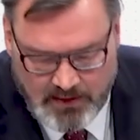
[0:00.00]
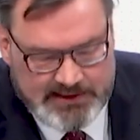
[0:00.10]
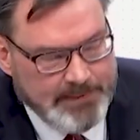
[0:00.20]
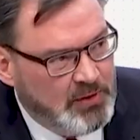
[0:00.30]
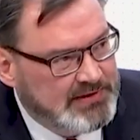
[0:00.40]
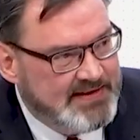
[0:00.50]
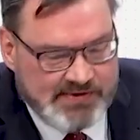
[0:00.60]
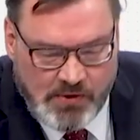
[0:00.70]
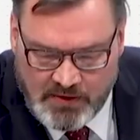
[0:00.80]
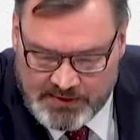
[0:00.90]

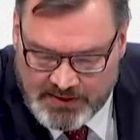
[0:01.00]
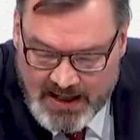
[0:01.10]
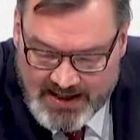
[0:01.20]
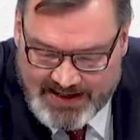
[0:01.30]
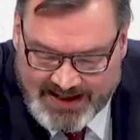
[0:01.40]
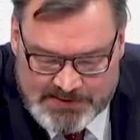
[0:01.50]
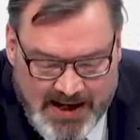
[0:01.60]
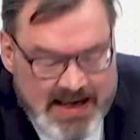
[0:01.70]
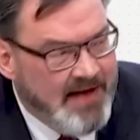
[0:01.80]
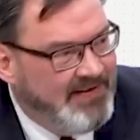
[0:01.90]
Deportation. Sagen Sie
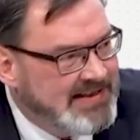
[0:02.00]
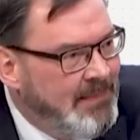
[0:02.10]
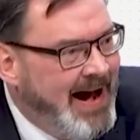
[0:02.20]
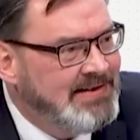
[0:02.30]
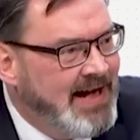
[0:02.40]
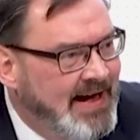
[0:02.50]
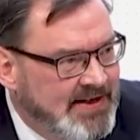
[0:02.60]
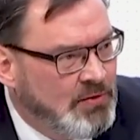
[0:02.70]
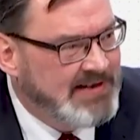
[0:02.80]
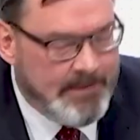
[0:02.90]
mal, was meinte
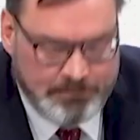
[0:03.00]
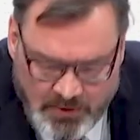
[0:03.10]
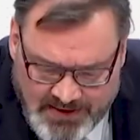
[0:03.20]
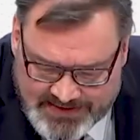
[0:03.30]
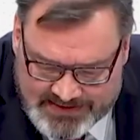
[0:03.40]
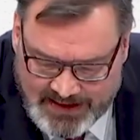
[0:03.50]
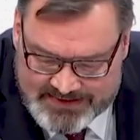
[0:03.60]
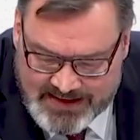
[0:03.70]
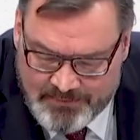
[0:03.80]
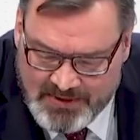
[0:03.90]
eigentlich unser
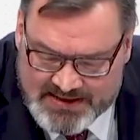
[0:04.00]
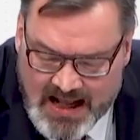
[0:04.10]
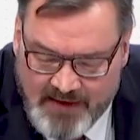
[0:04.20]
Bundeskanzler mit,